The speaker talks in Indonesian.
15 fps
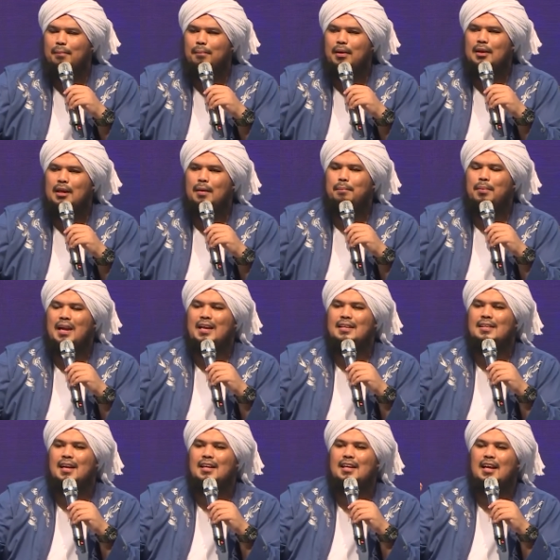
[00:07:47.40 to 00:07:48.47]
Sampai dia
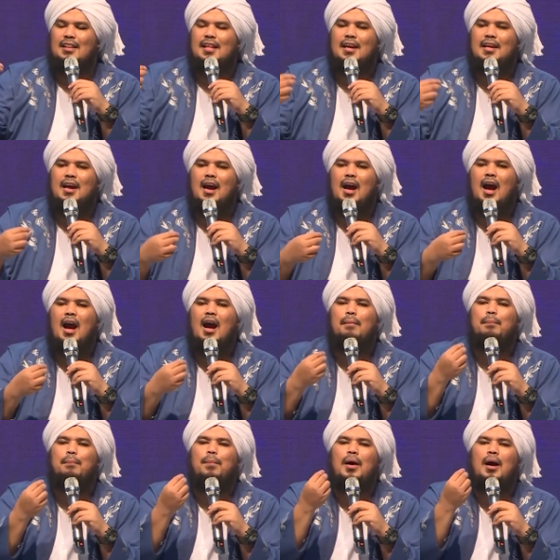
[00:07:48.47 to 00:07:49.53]
penasaran dia tanya,
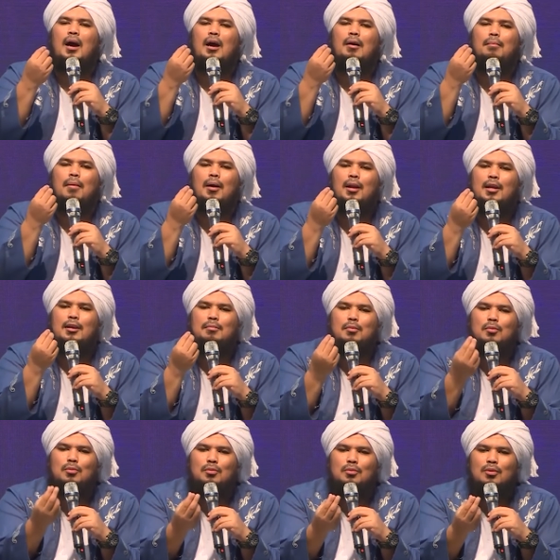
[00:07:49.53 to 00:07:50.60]
"Apa
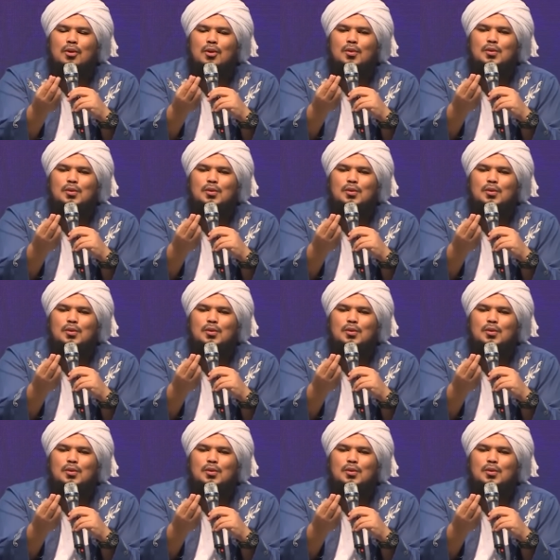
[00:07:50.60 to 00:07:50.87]
amalanmu?"